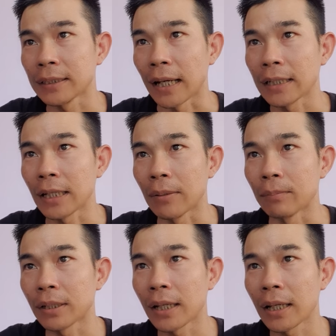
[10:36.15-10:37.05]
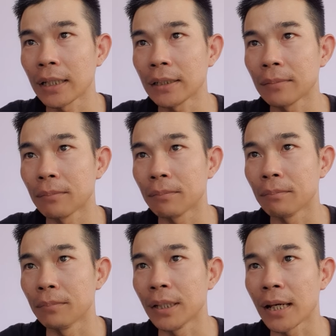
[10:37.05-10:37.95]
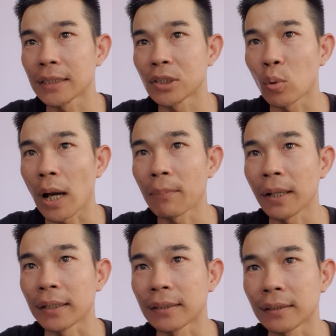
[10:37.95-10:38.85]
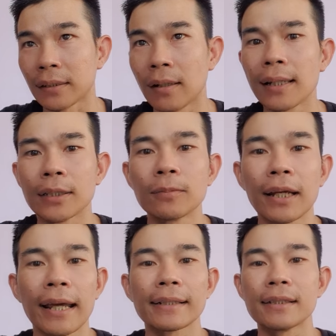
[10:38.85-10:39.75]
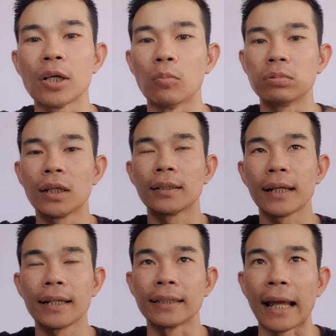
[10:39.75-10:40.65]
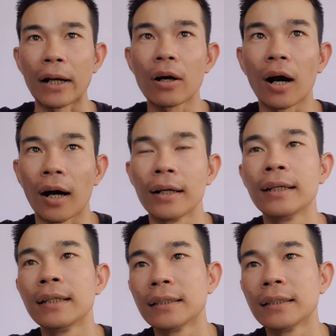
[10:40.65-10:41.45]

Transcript: trải nghiệm cái Mia Swap ha đó là chúng ta đang sử dụng trên cái nền tảng của họ